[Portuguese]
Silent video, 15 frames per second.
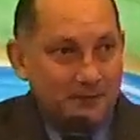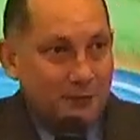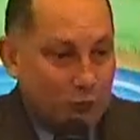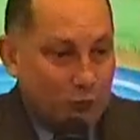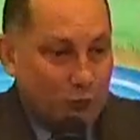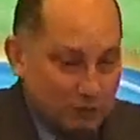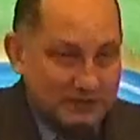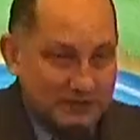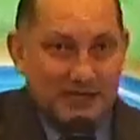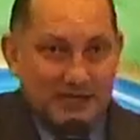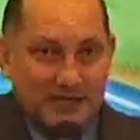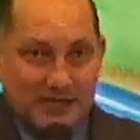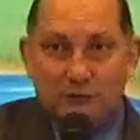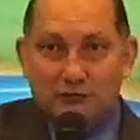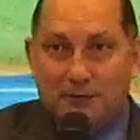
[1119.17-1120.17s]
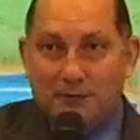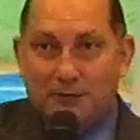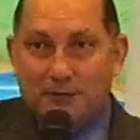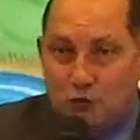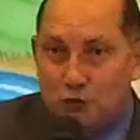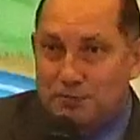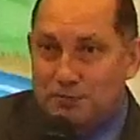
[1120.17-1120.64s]
Procura o terapeuta,
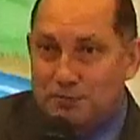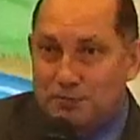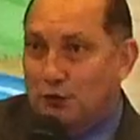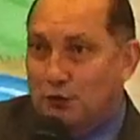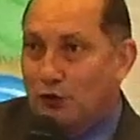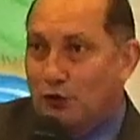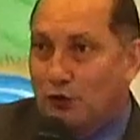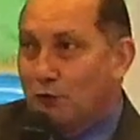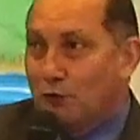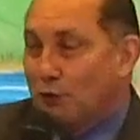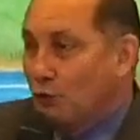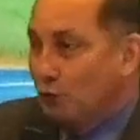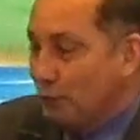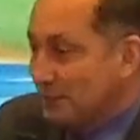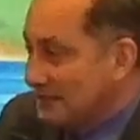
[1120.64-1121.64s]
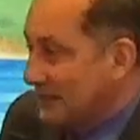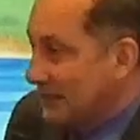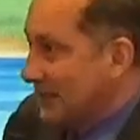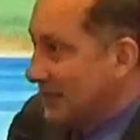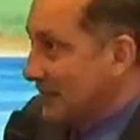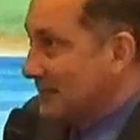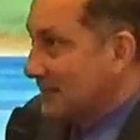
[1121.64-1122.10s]
procura o psicólogo, procura o
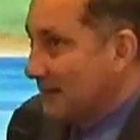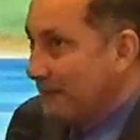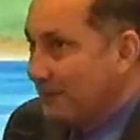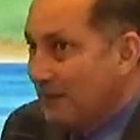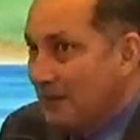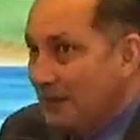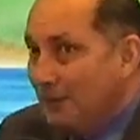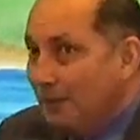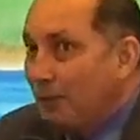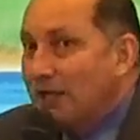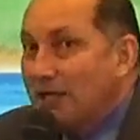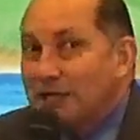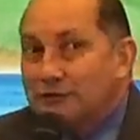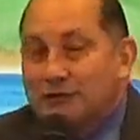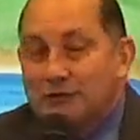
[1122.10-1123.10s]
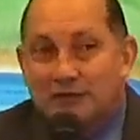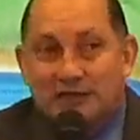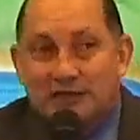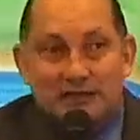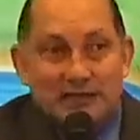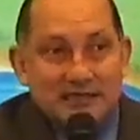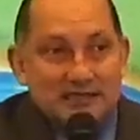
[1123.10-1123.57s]
psiquiatra. Por que, que eu tenho
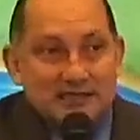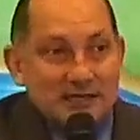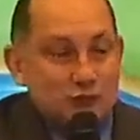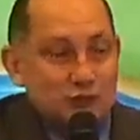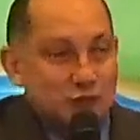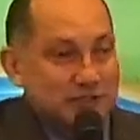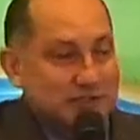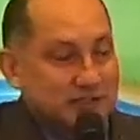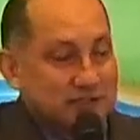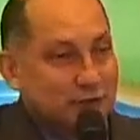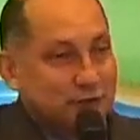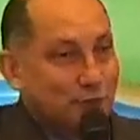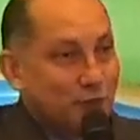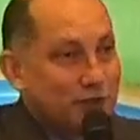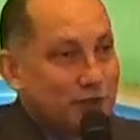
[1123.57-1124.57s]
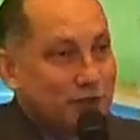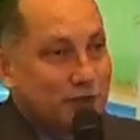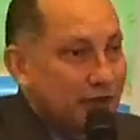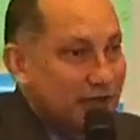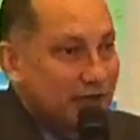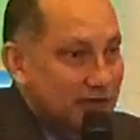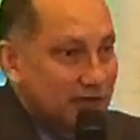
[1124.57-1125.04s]
tendência ao suicídio? Por que,
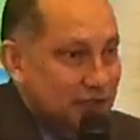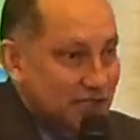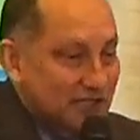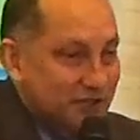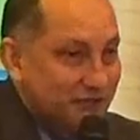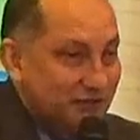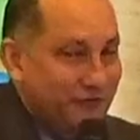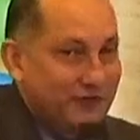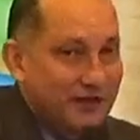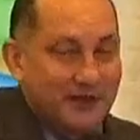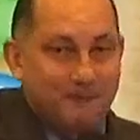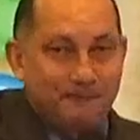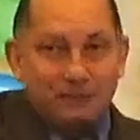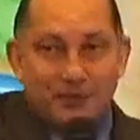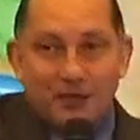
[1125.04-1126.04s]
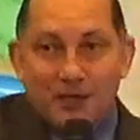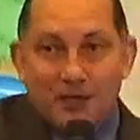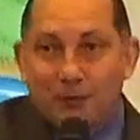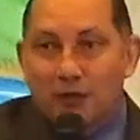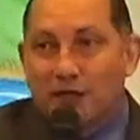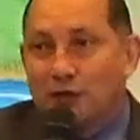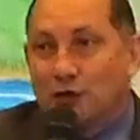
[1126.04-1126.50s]
que eu quero deixar de viver?
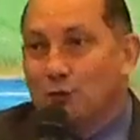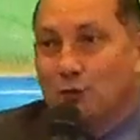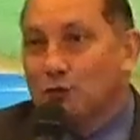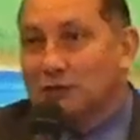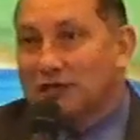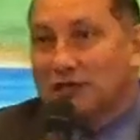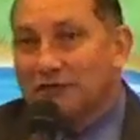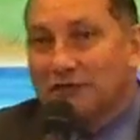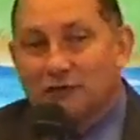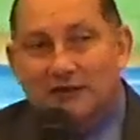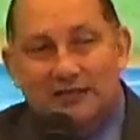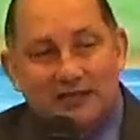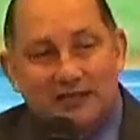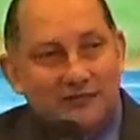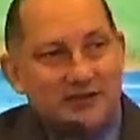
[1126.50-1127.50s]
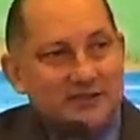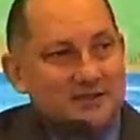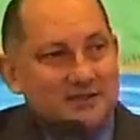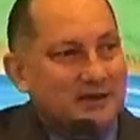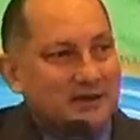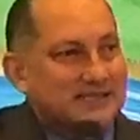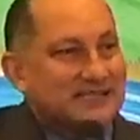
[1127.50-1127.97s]
Por que, que o mundo está ficando cada
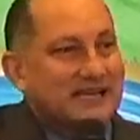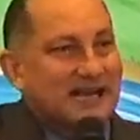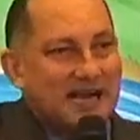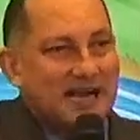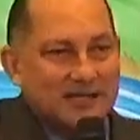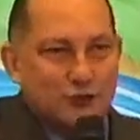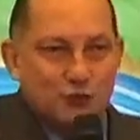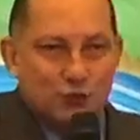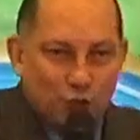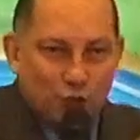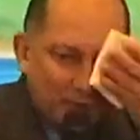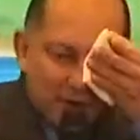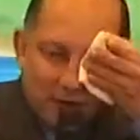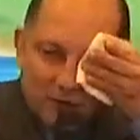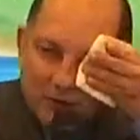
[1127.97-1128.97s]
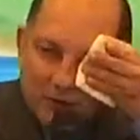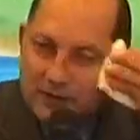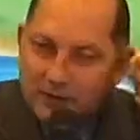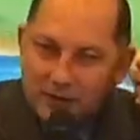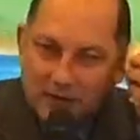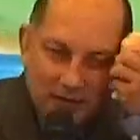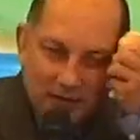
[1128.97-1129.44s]
vez mais carrasco comigo?